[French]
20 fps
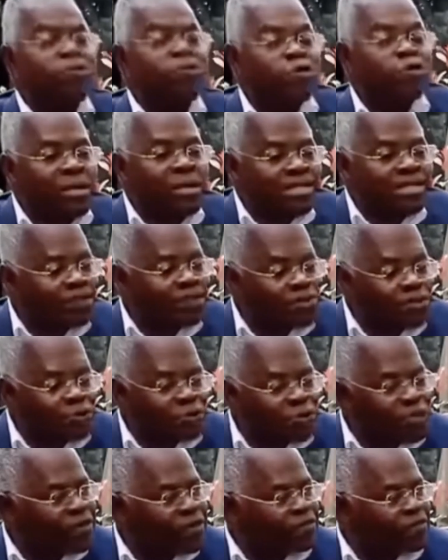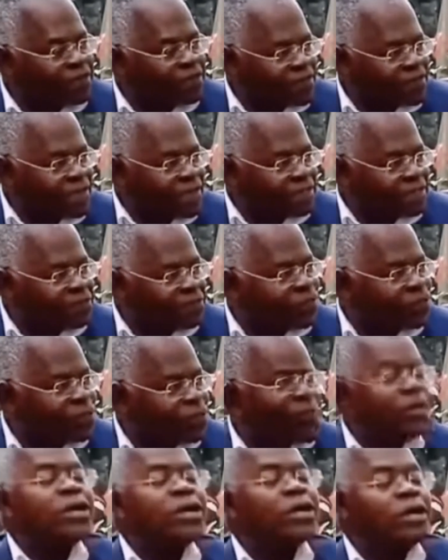Le domestique du curé, français. Du
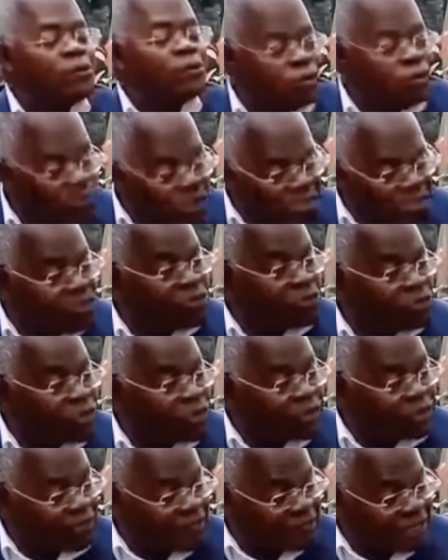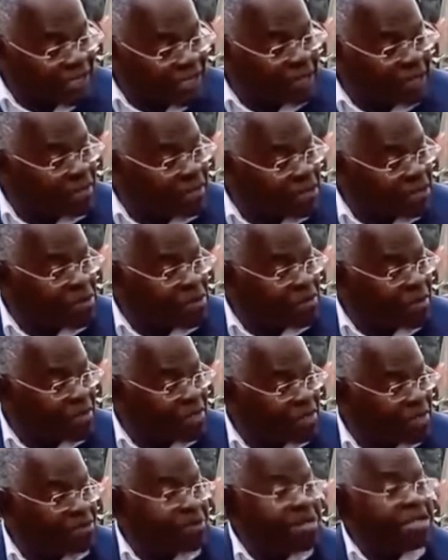français. Le domestique du curé français, Albéric
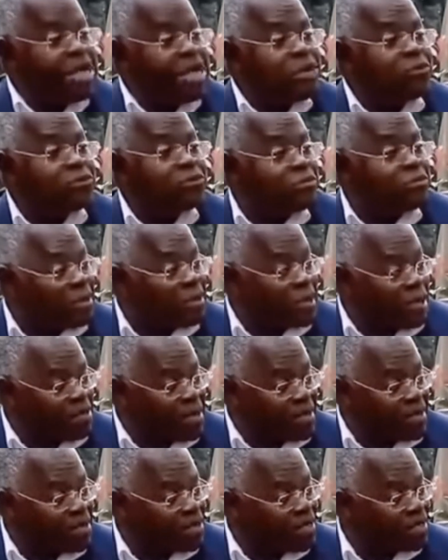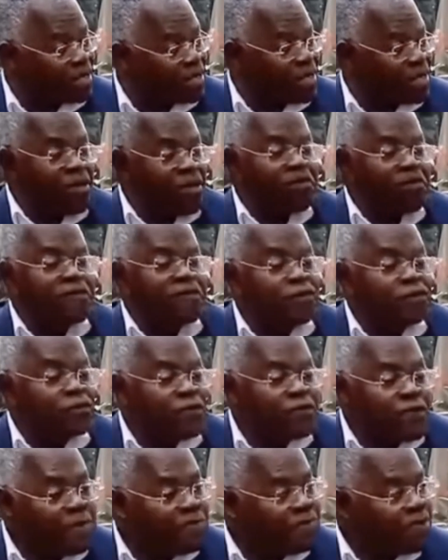Bemani. Il lui dit, écoute, Albéric,
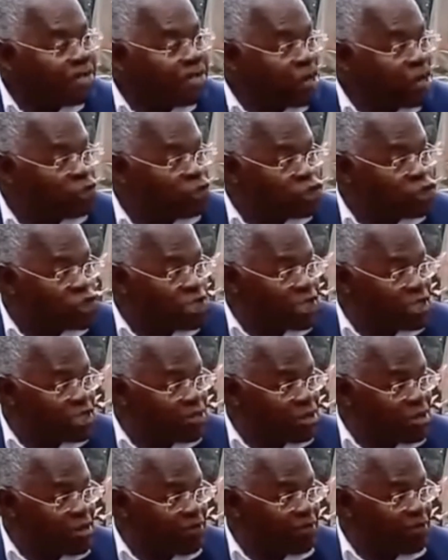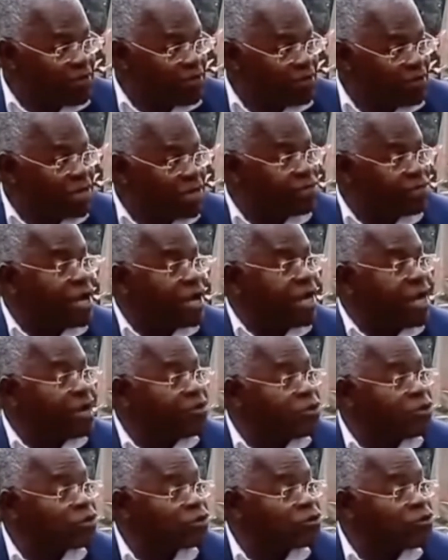votre femme vient d'accoucher d'un enfant. Elle
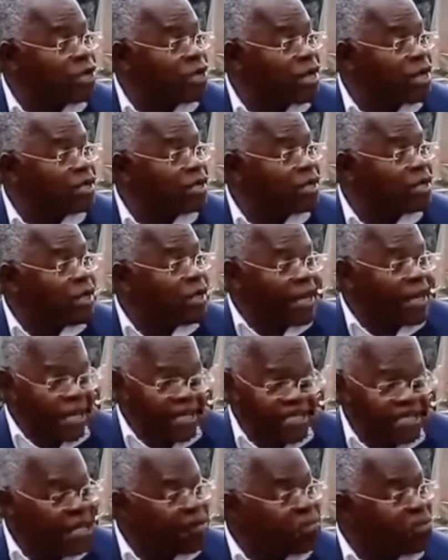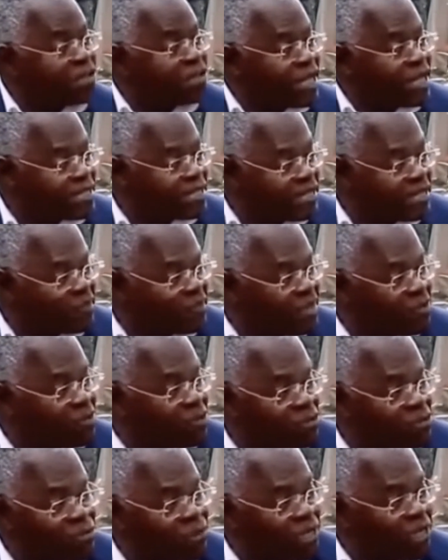a donc du lait. Est-ce qu'elle peut
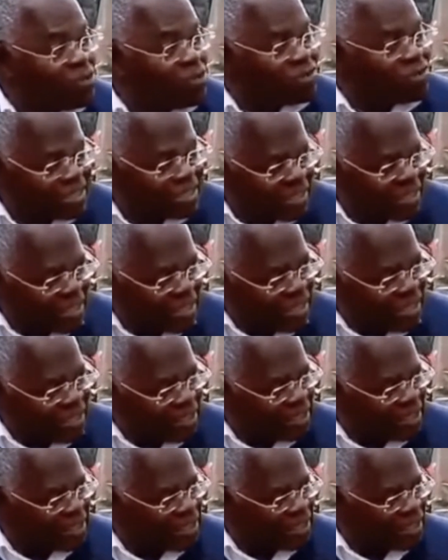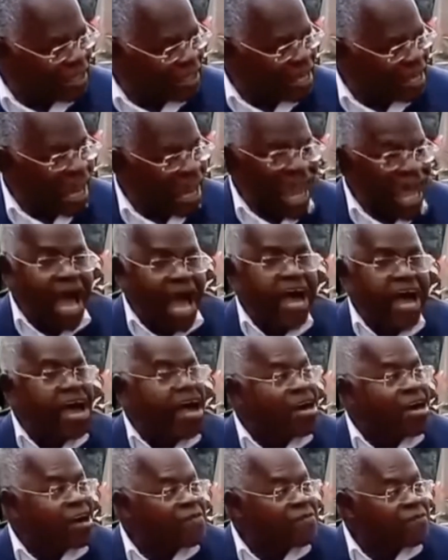accepter de donner le sein
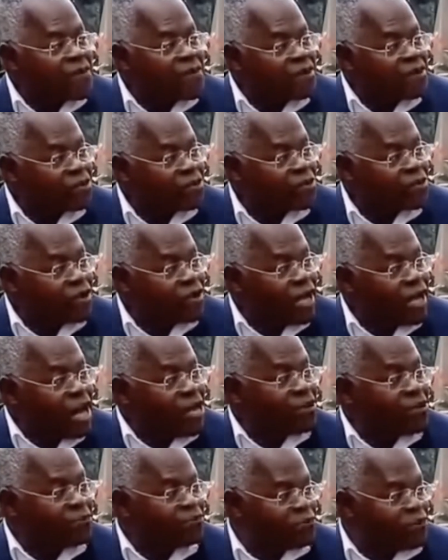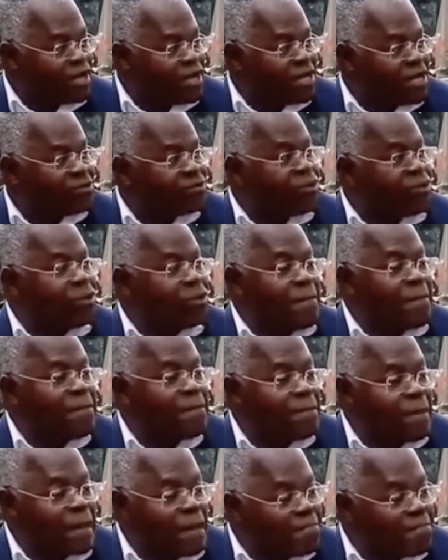à un enfant togolais, un orphelin, dont
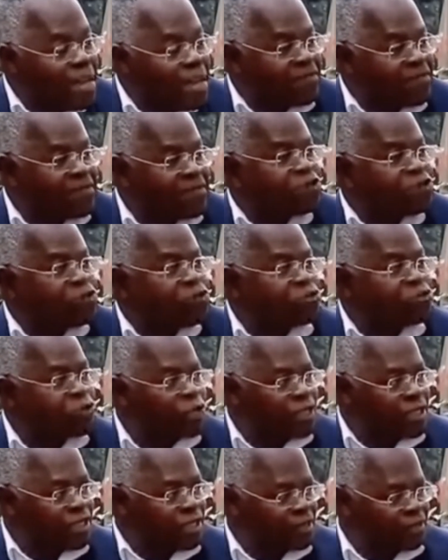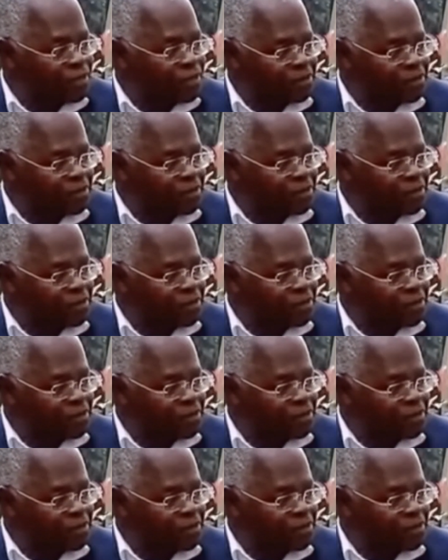la, mère vient de mourir